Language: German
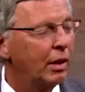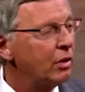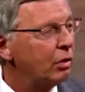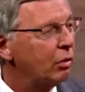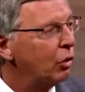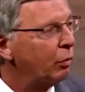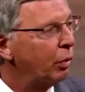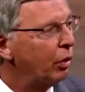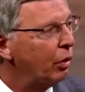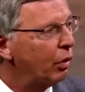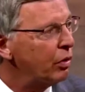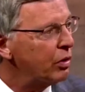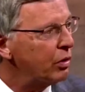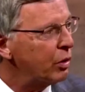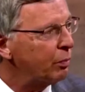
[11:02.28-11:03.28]
Es sind über
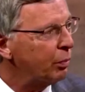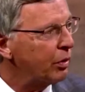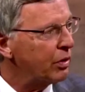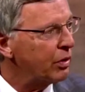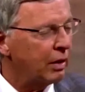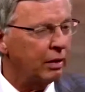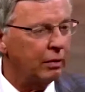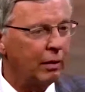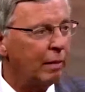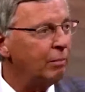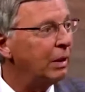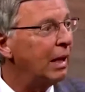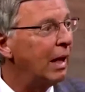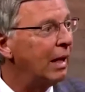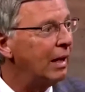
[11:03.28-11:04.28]
90 Prozent. Wir haben
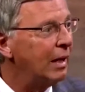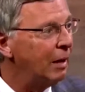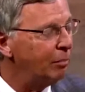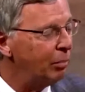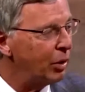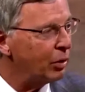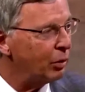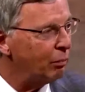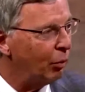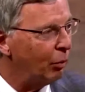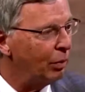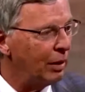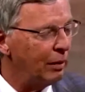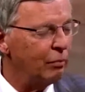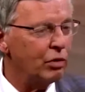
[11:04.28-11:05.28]
mit erheblichen
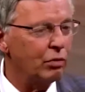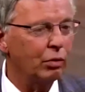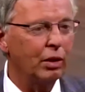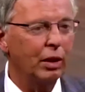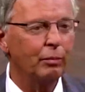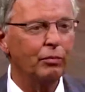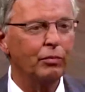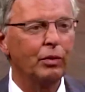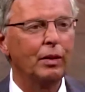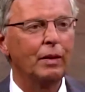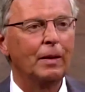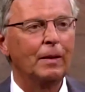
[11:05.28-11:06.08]
Problemen zu kämpfen.